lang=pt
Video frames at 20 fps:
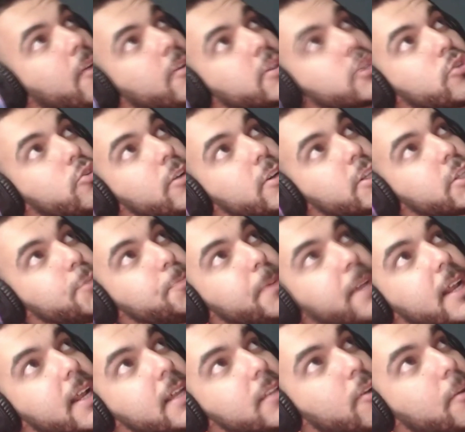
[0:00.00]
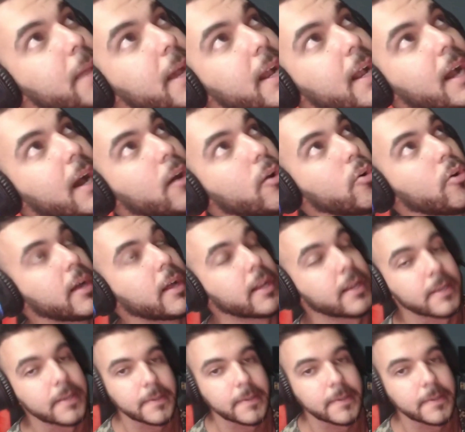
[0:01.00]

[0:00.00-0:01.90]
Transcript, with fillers: estou esperando a minha carona.